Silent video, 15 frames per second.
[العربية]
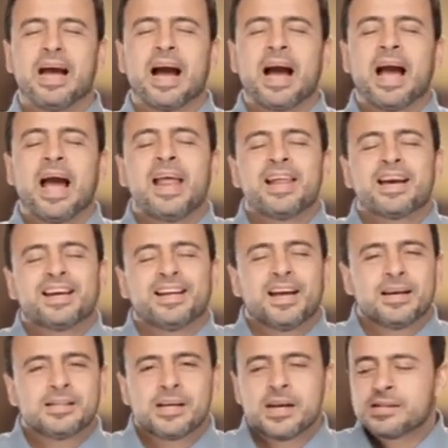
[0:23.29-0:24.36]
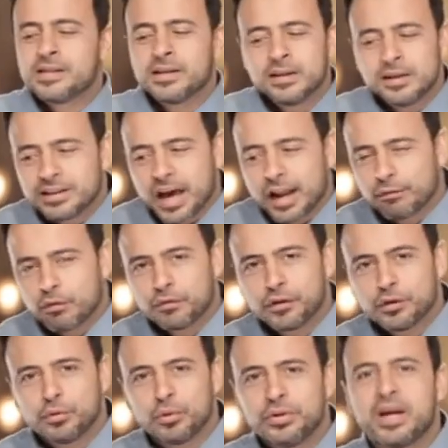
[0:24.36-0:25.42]
حالك الأساسي اللي انت عارفه
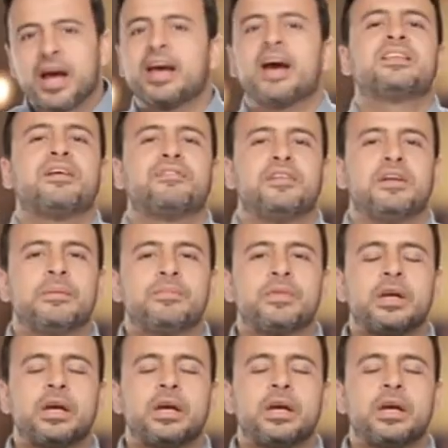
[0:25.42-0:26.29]
في الدنيا هيختفي